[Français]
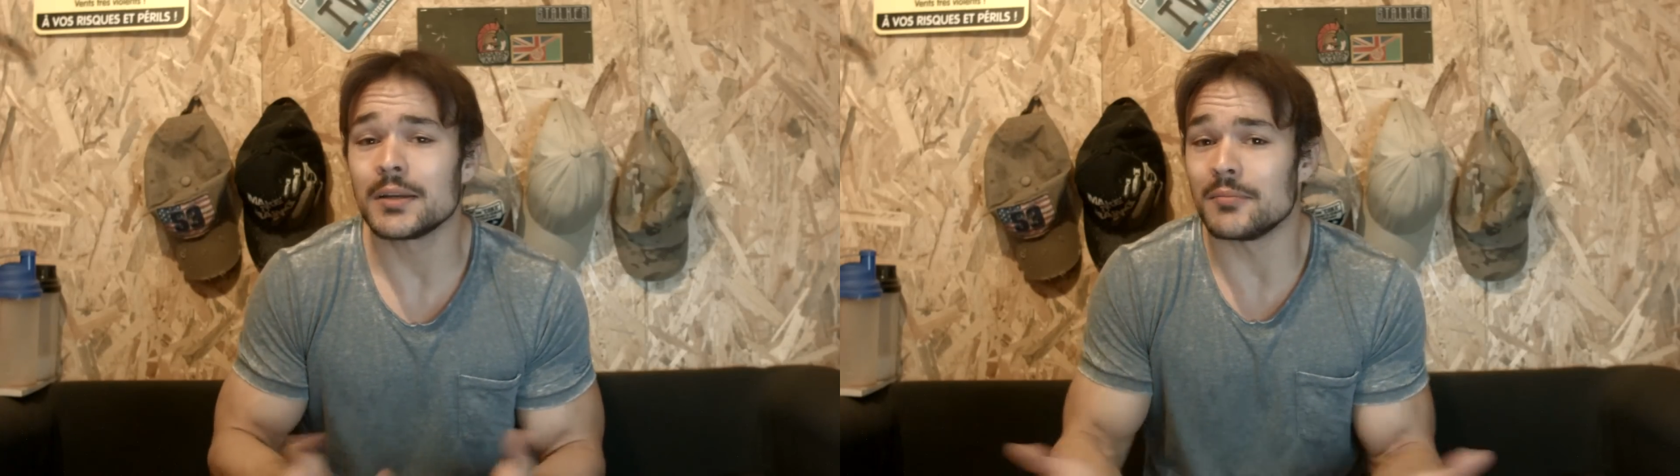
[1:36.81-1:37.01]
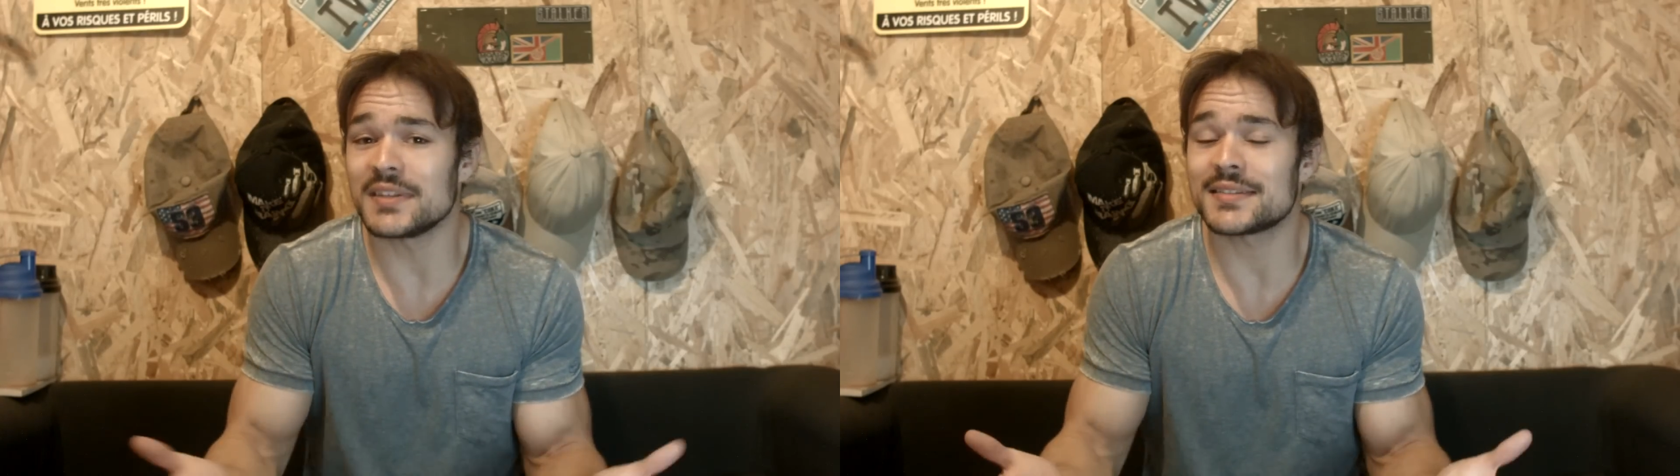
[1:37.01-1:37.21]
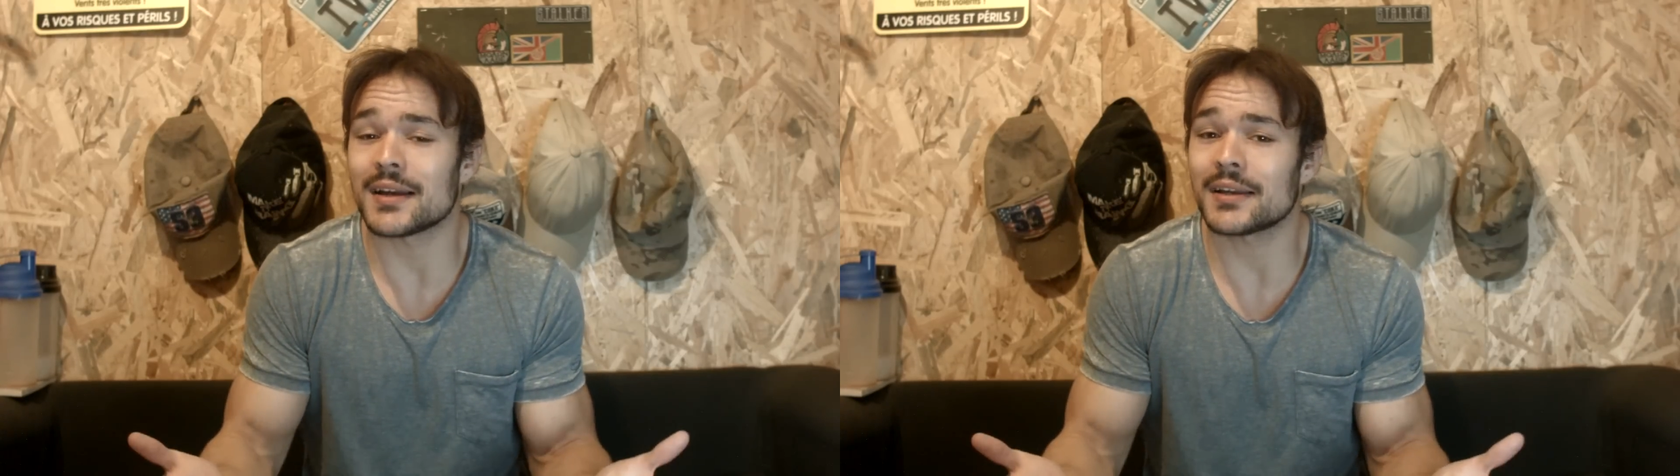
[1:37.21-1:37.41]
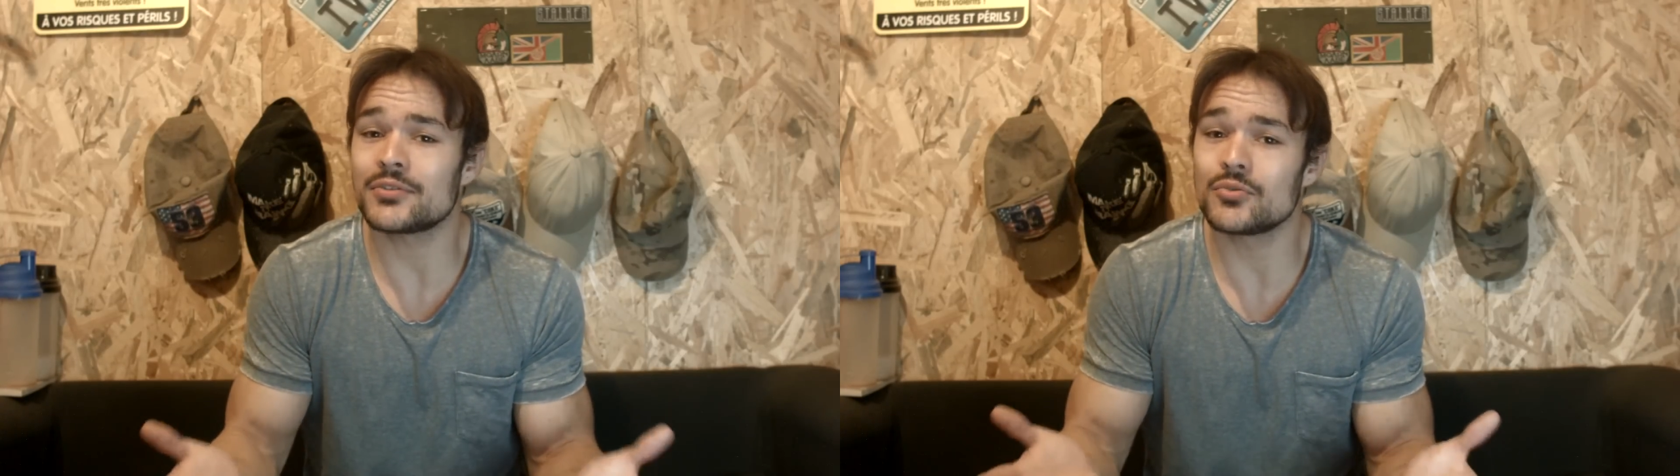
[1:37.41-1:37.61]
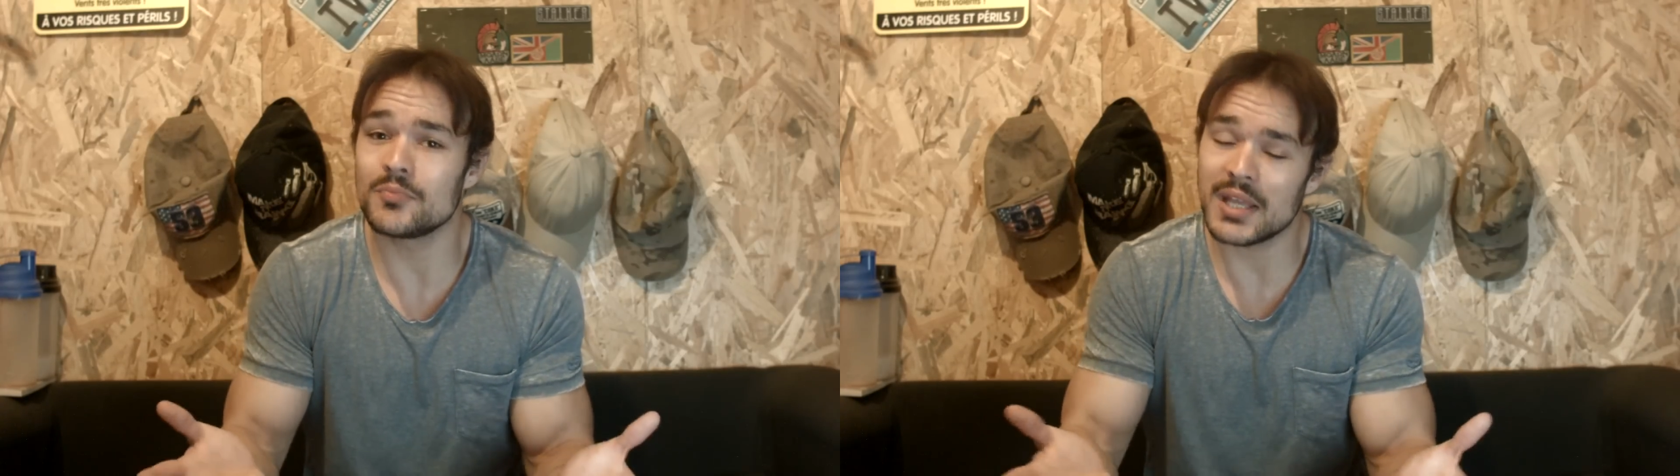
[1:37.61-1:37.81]
mais ça
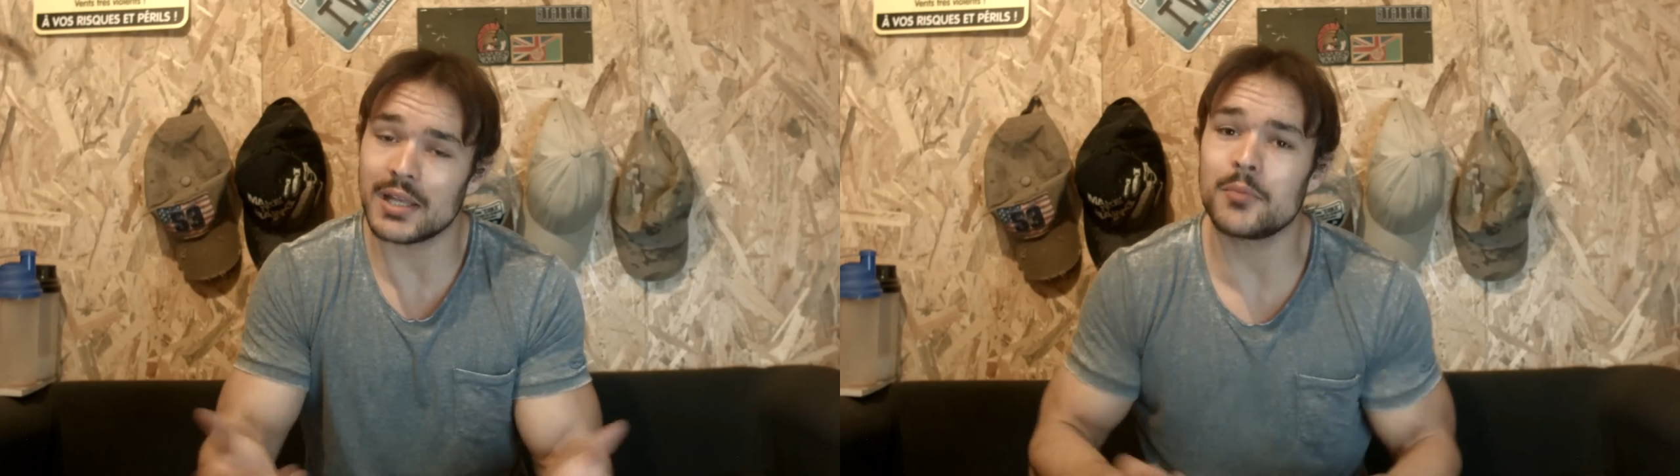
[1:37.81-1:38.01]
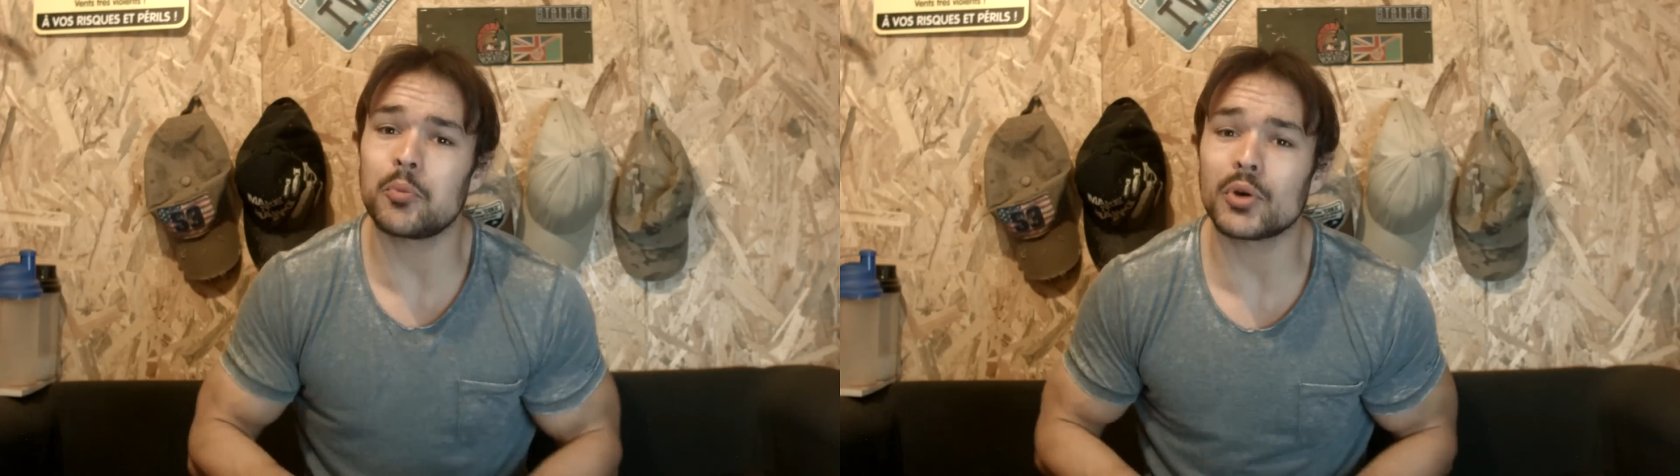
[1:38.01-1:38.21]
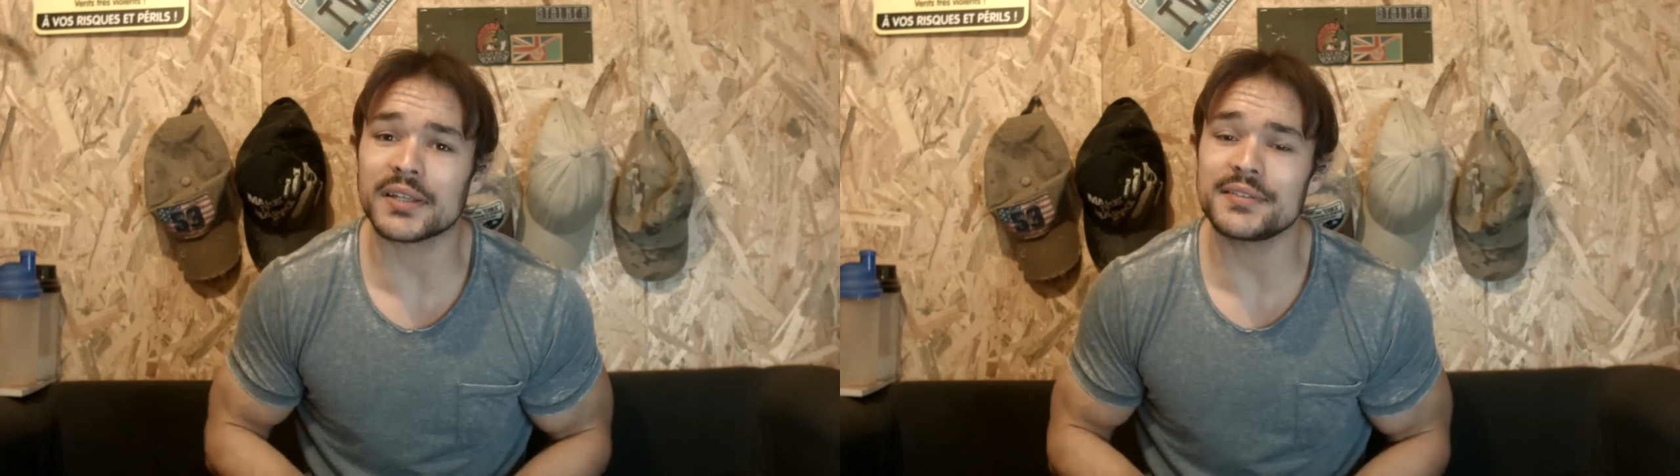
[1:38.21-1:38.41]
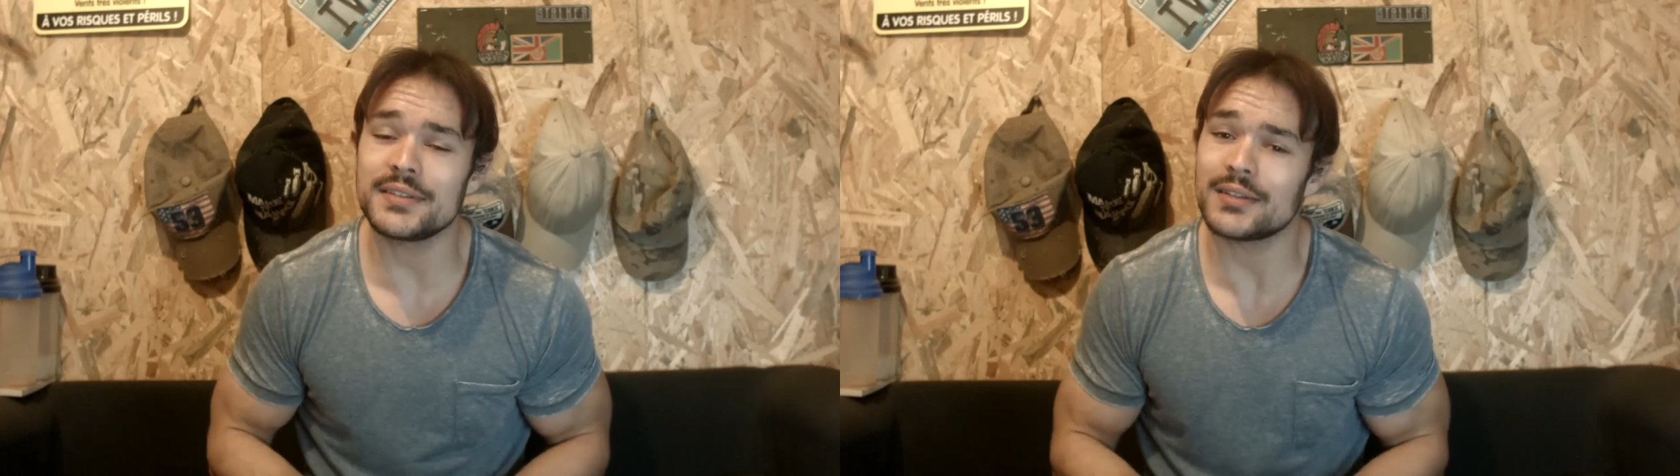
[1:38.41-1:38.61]
résume bien l'hypocrisie